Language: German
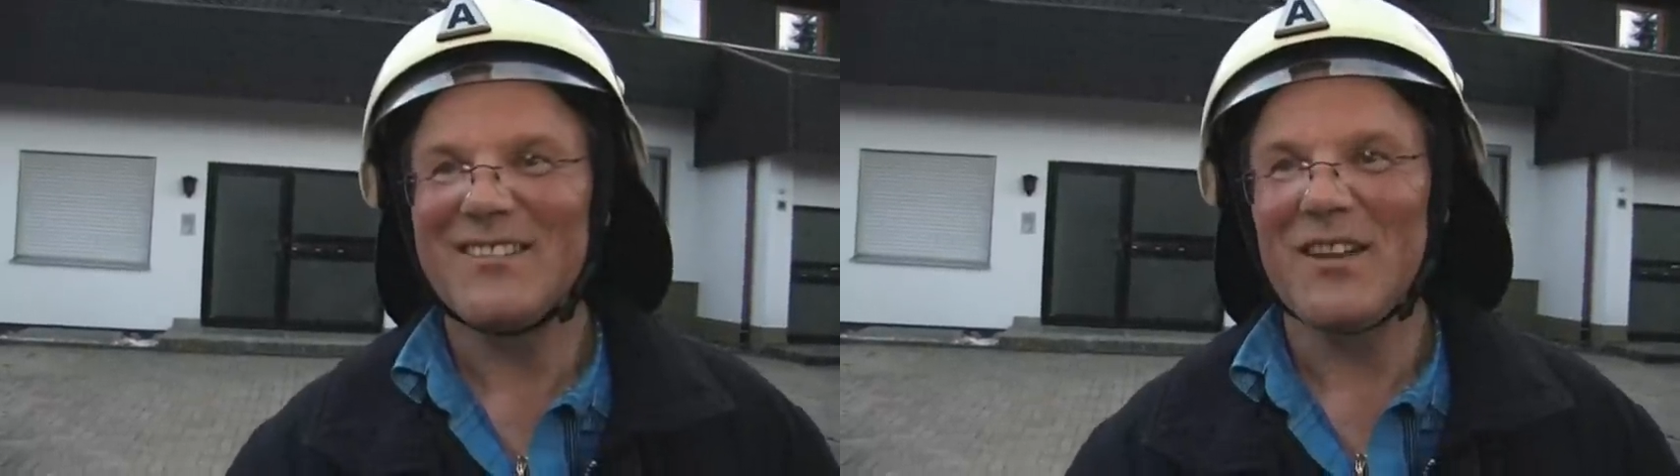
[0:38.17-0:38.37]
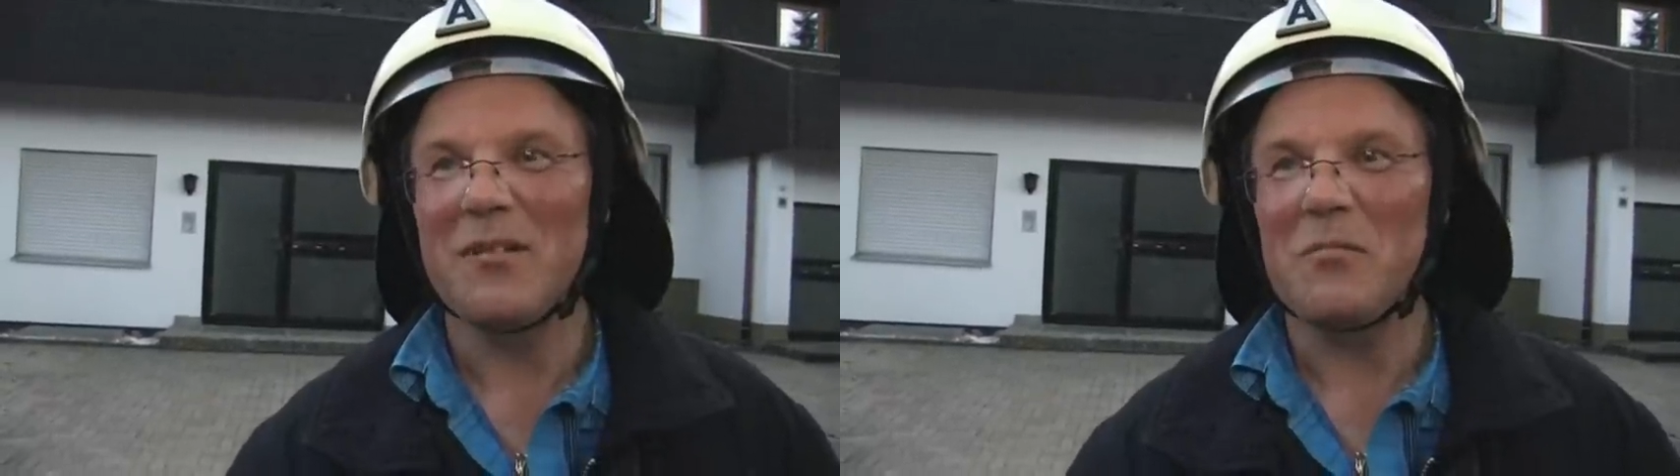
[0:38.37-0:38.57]

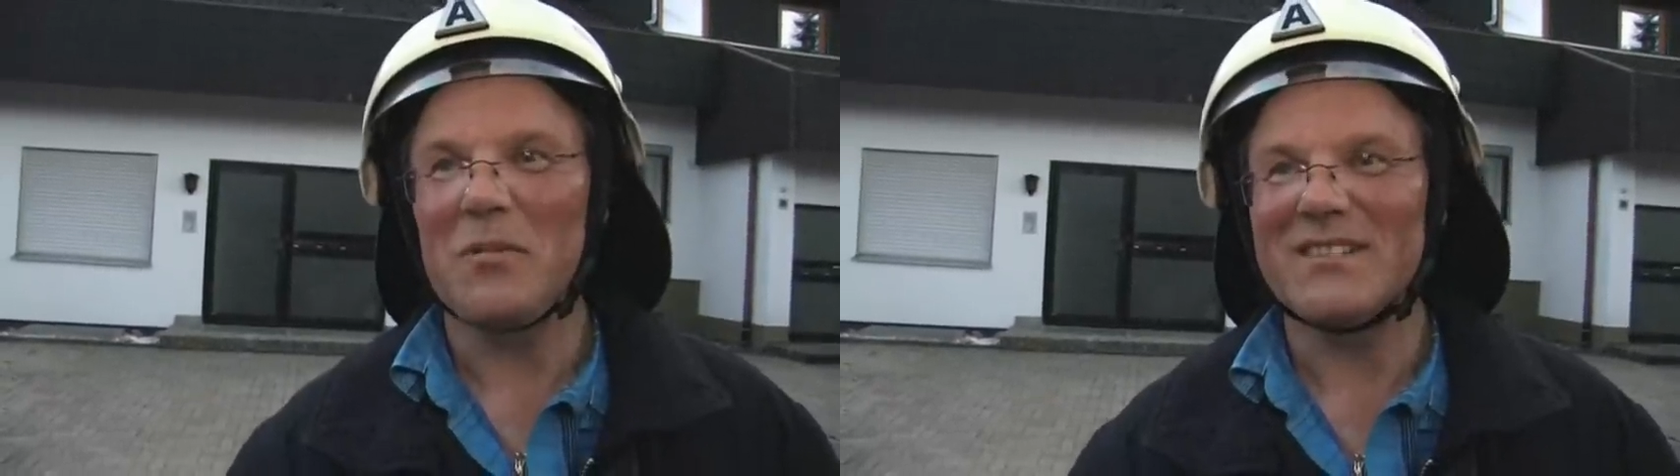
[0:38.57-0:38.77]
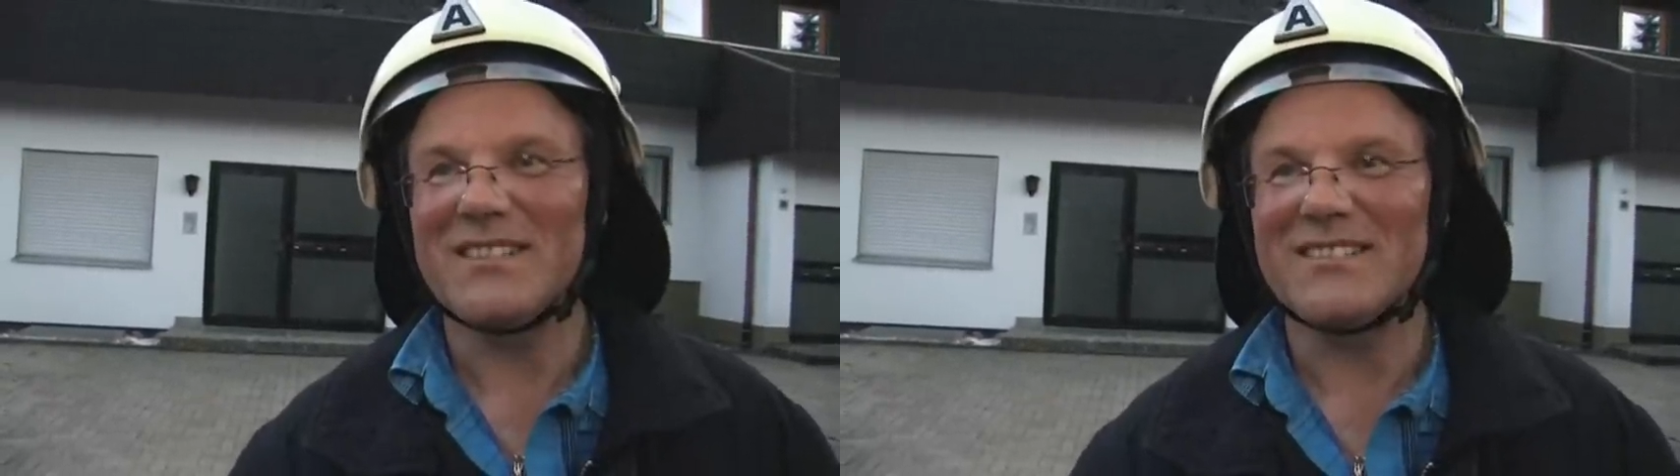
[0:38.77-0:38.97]
nehmen
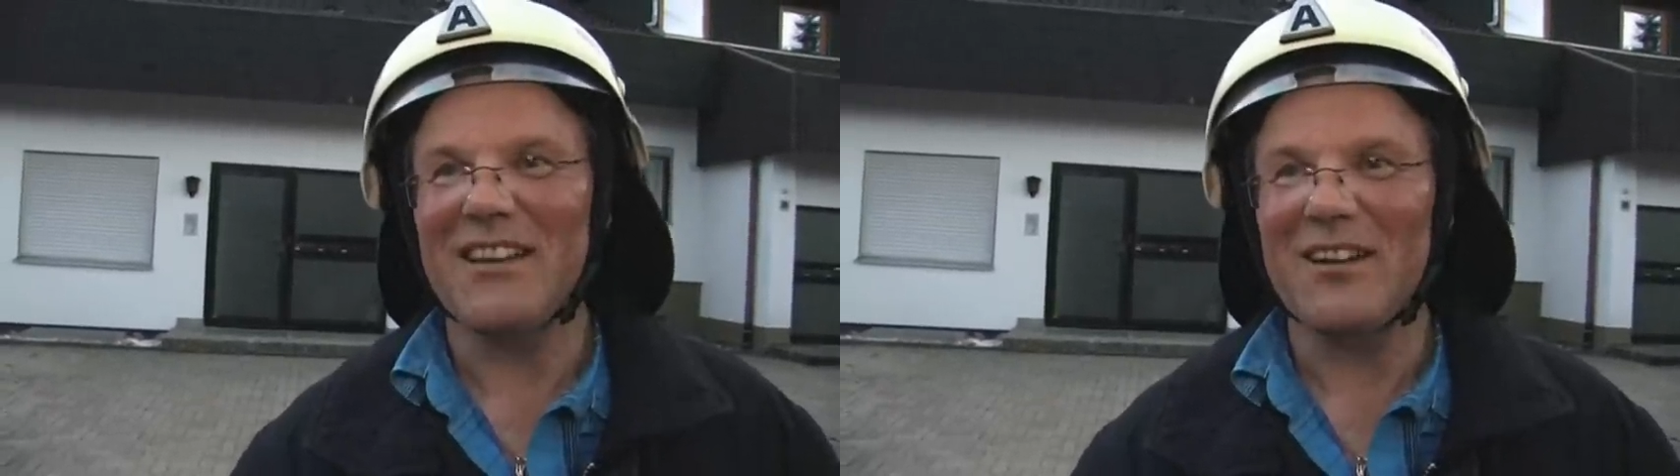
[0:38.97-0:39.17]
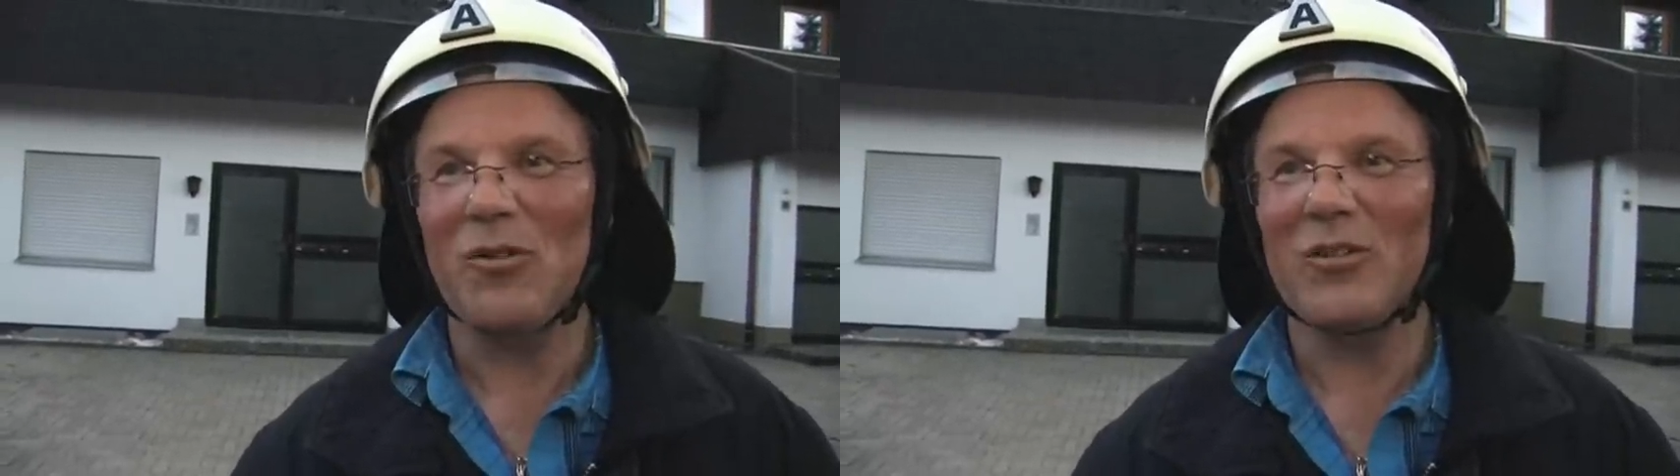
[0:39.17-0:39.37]
wir das
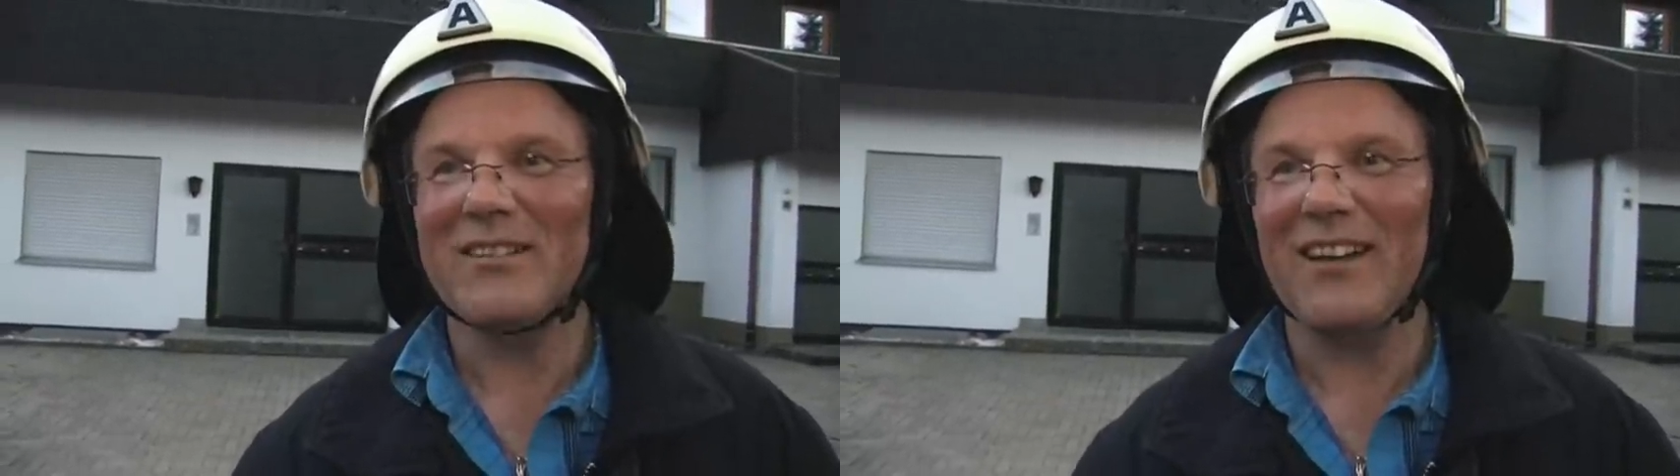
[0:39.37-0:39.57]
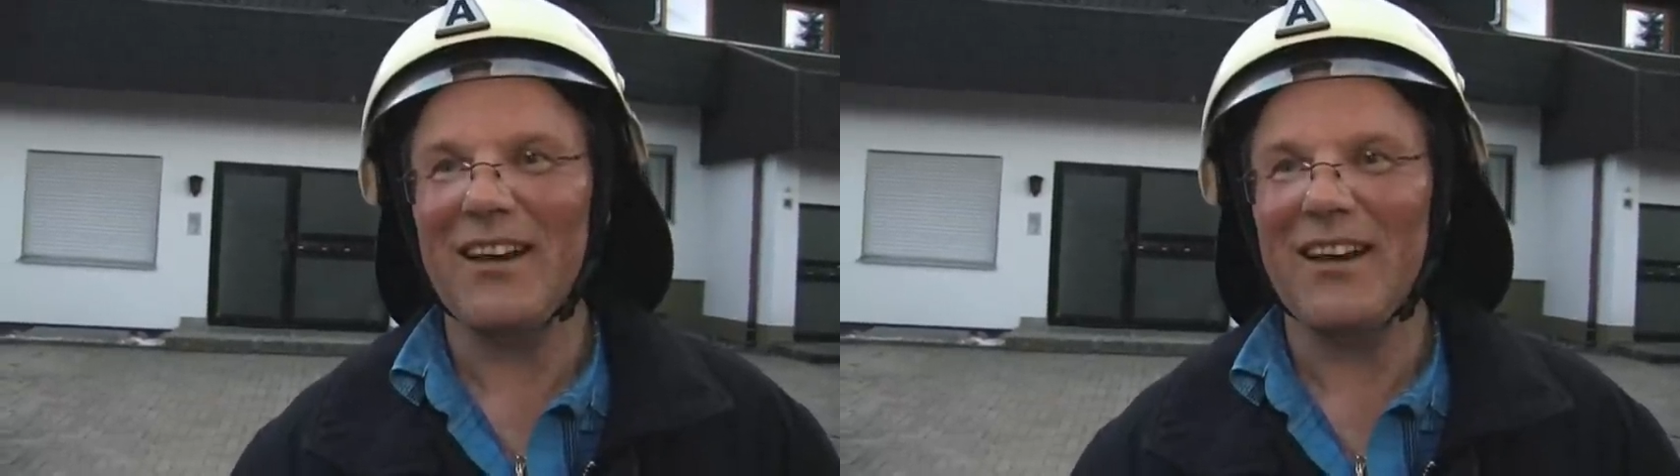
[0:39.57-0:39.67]
Dach runter,